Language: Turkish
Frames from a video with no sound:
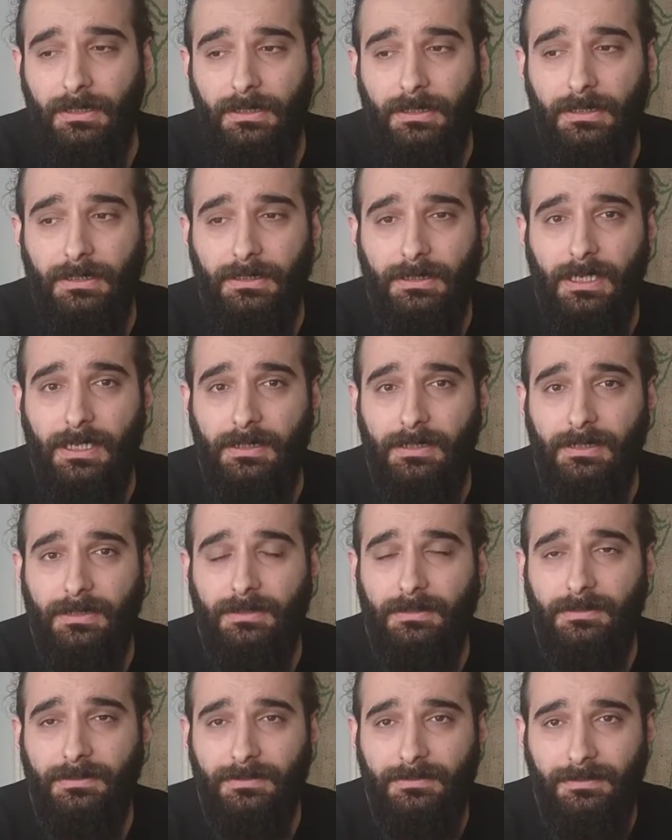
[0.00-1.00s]
E, yani
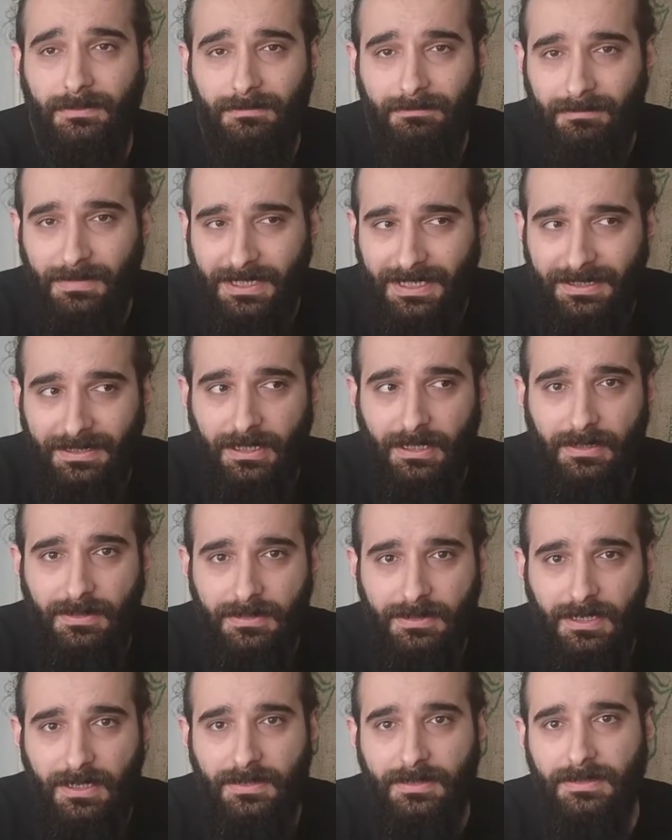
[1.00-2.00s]
makine
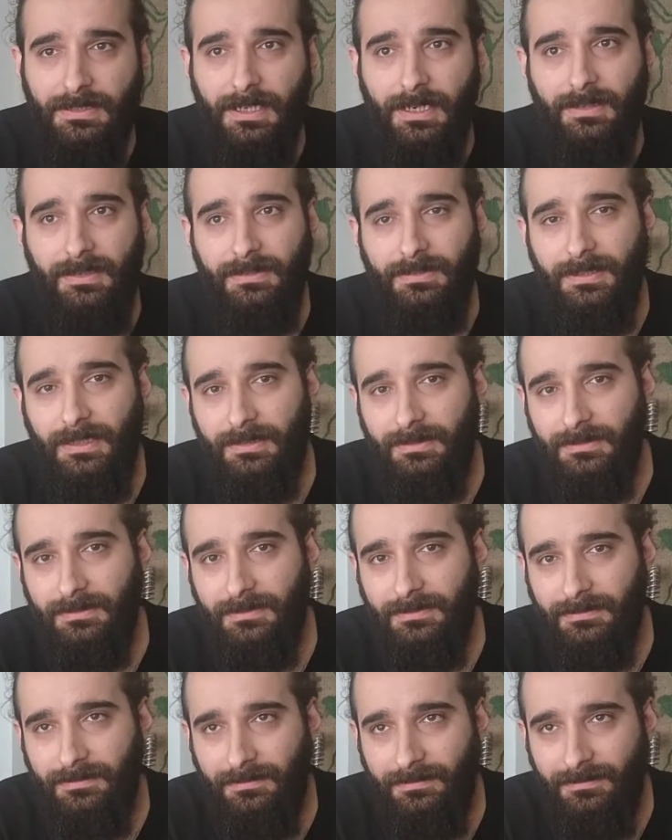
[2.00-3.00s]
alacağınız
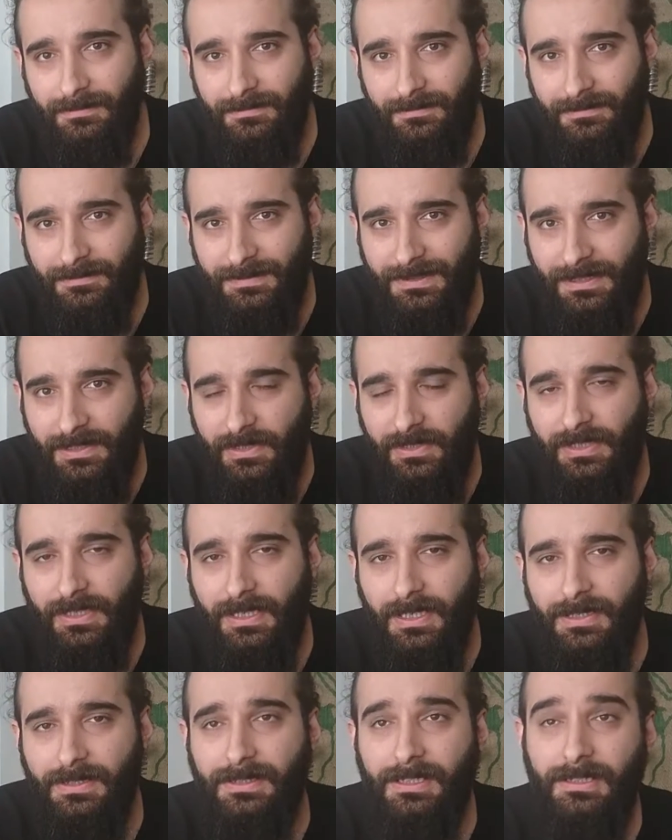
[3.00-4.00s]
yerden
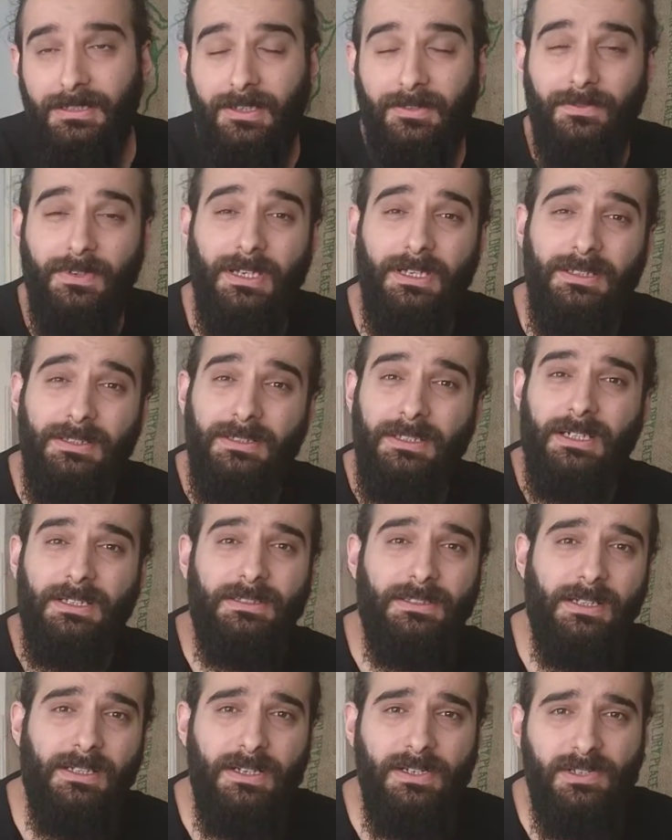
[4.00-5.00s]
danışarak zaten veya
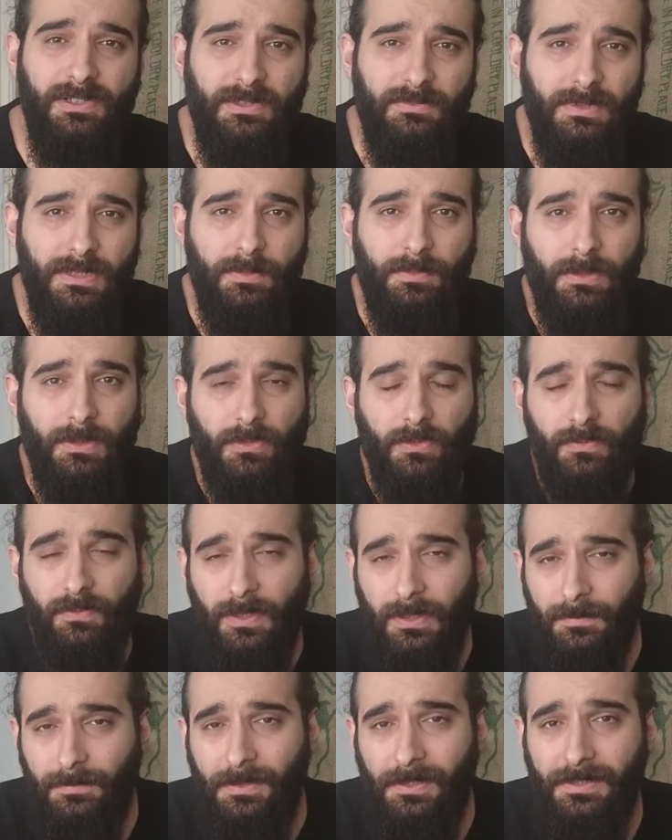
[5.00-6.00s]
internette araştırma yaparak,
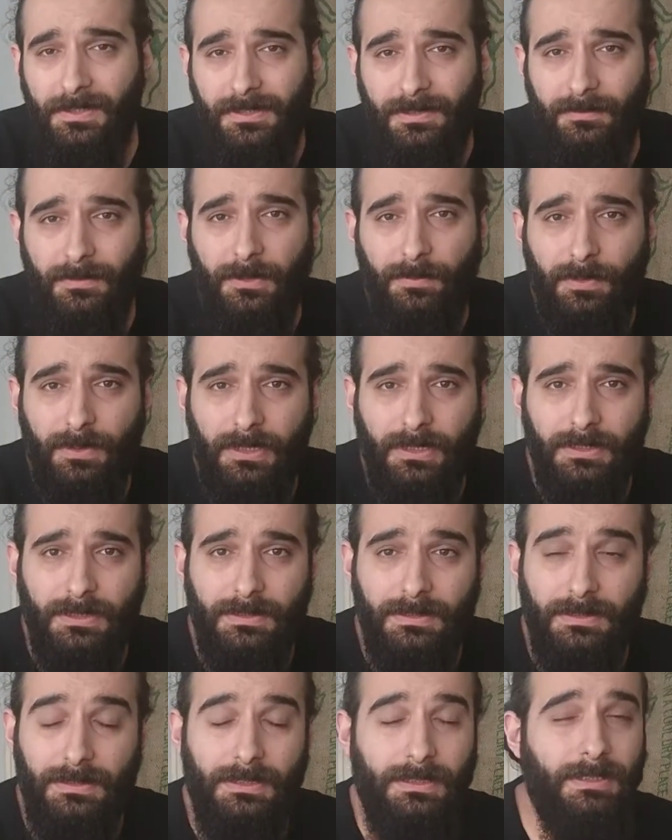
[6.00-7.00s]
ufak bir araştırma yaparak
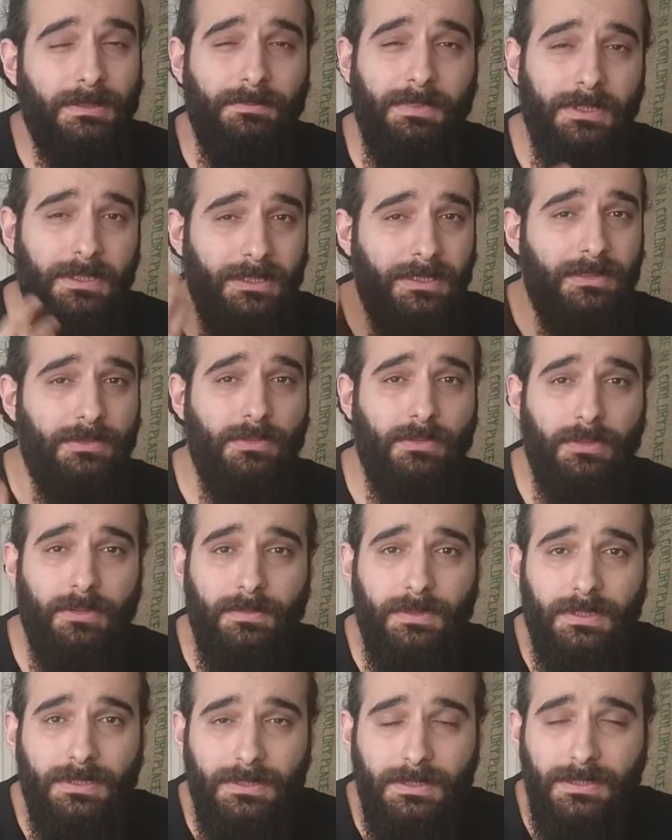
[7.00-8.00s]
e, ya da bana da
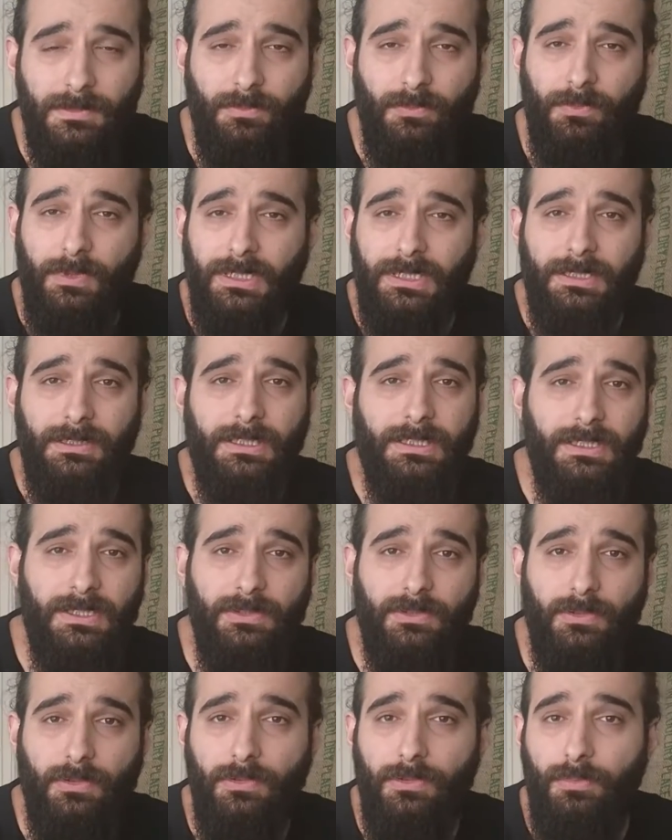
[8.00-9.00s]
sorabilirsiniz bu makine
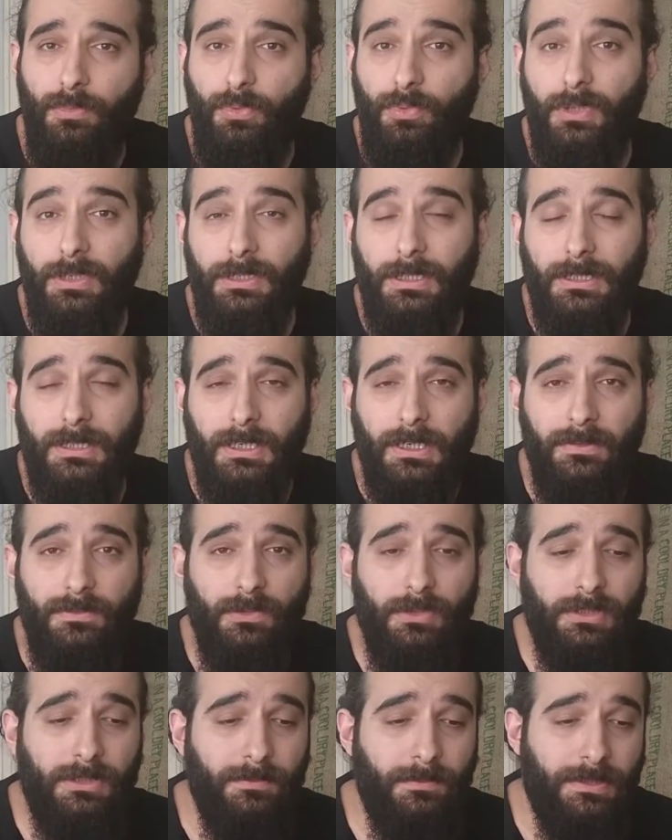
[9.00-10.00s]
iş görür mü bu kadar
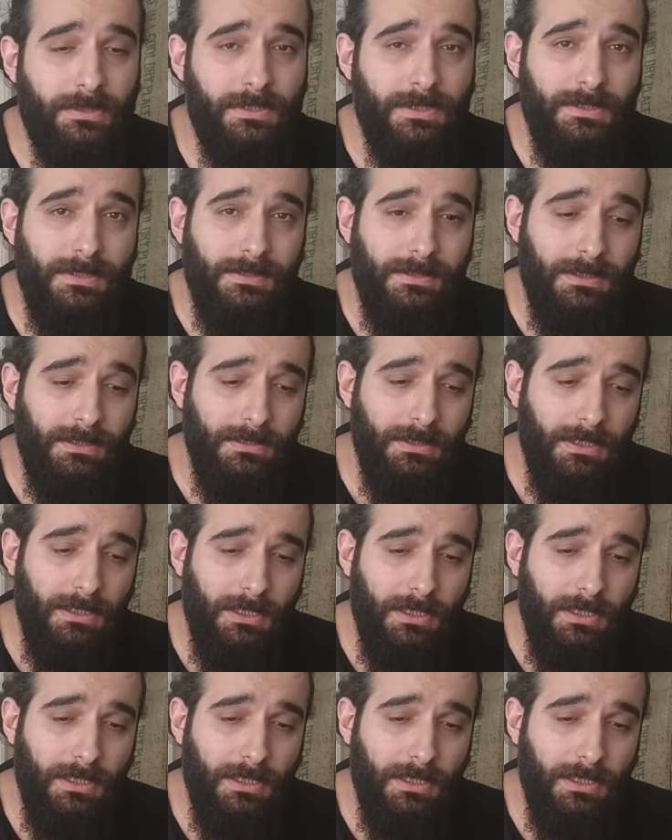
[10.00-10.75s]
kahve üretimi açısından.